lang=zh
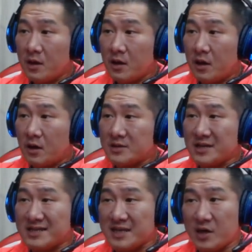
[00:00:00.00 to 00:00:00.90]
哦，这
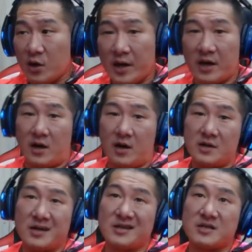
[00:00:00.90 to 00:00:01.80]
个社会哦，
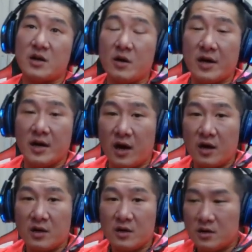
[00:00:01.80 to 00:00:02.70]
这个社会
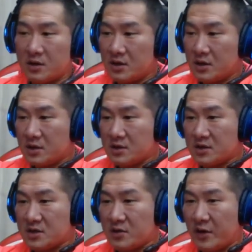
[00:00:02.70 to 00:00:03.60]
哦。
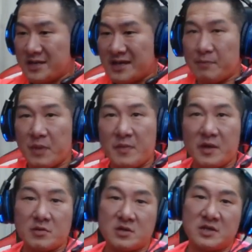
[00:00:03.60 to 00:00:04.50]
是非常卑
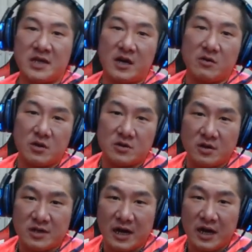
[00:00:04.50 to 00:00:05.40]
鄙无耻、下流龌
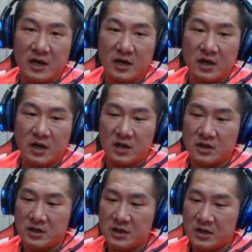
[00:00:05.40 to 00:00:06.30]
龊的啦！哦，
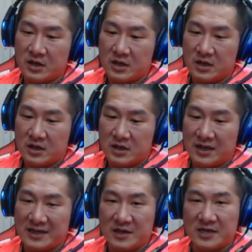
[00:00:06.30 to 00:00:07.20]

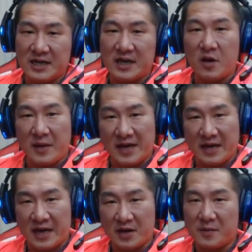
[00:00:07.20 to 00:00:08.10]
人家生意够美
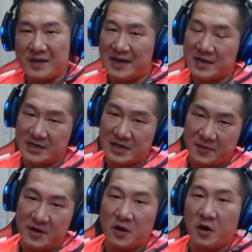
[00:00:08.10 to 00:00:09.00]
耶，够没讲，
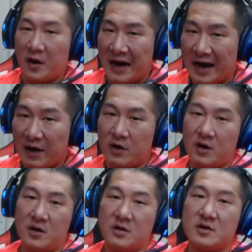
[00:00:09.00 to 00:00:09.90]
什没弄好
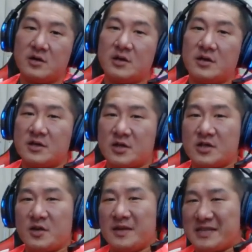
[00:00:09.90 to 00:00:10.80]
哦？这
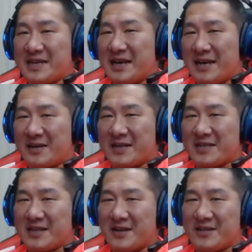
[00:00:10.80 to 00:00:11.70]
是我们金刚聊天
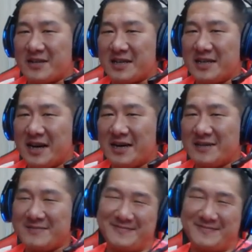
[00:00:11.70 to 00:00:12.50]
室的观众请的，